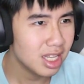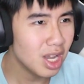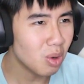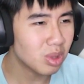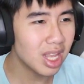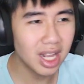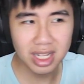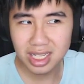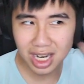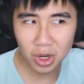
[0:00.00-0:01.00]
nhiều
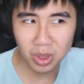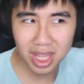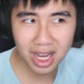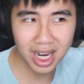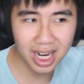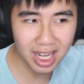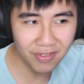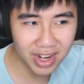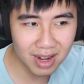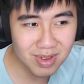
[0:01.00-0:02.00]
tiền thực ra là nổi tiếng cái này đang
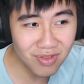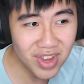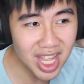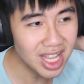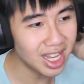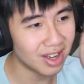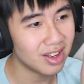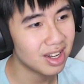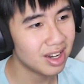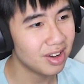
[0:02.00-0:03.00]
ép việc làm diễn viên chứ nhở
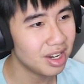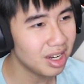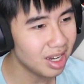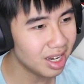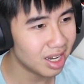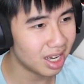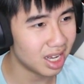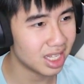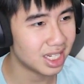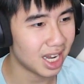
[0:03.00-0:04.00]

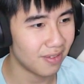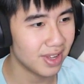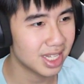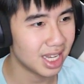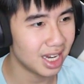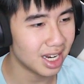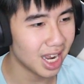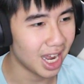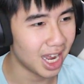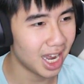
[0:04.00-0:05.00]
à, chả có việc gì nữa
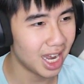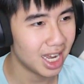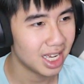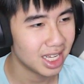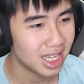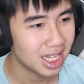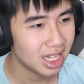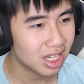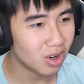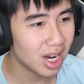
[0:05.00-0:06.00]
cả
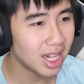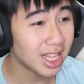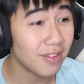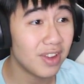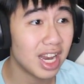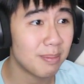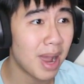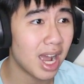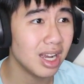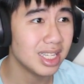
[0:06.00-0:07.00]
có lẽ là tại vì là
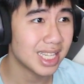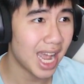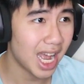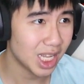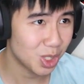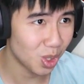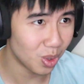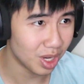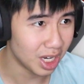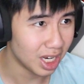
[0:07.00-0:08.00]
bà hơi già
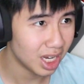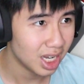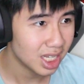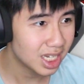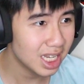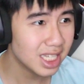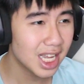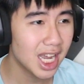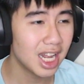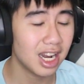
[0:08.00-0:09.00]
rồi Chính
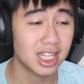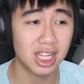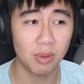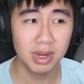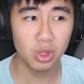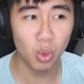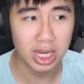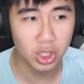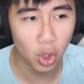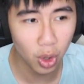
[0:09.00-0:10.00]
ra là 60
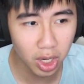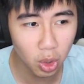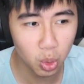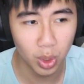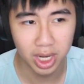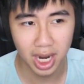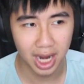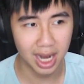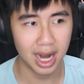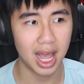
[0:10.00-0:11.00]
tuổi rồi Cái độ tuổi
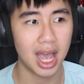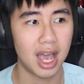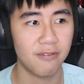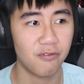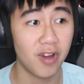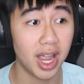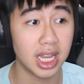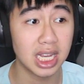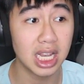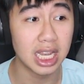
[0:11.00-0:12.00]
này là
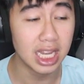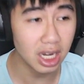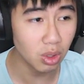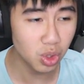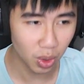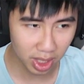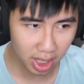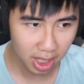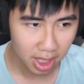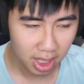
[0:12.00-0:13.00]
phải nghỉ hưu rồi
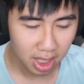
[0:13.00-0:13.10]
ý